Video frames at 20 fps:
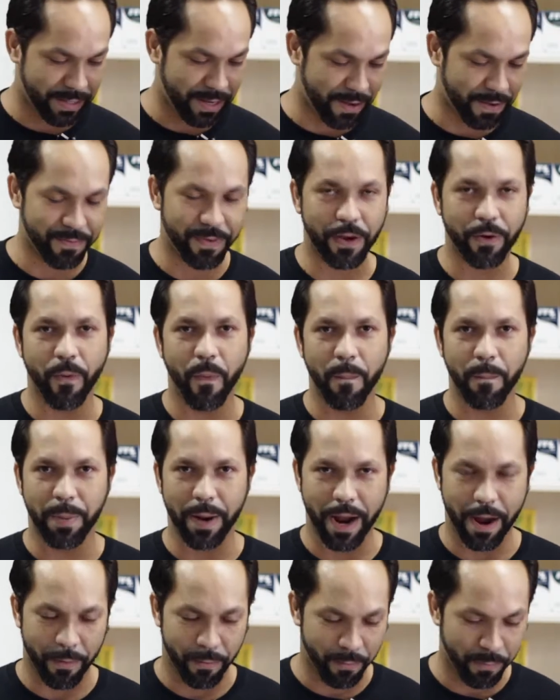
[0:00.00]
você que vai
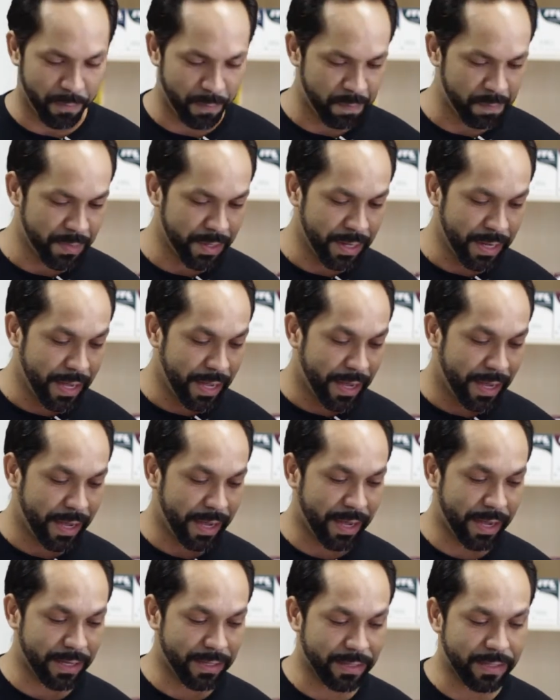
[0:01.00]
comprar um,
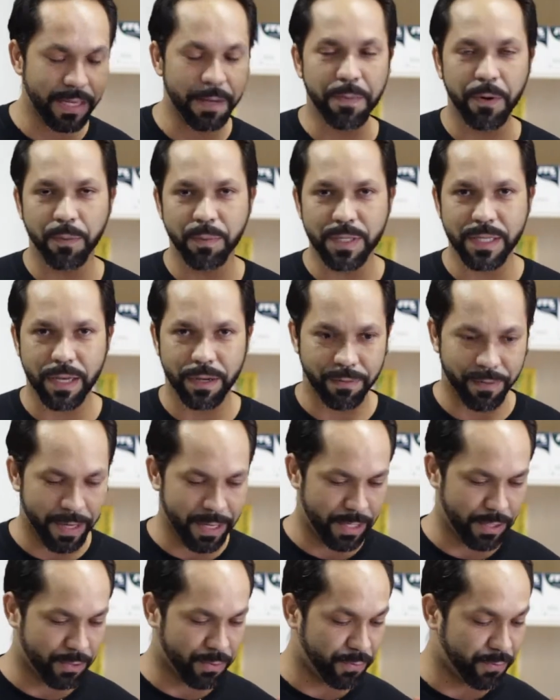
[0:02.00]
é sempre observar isso.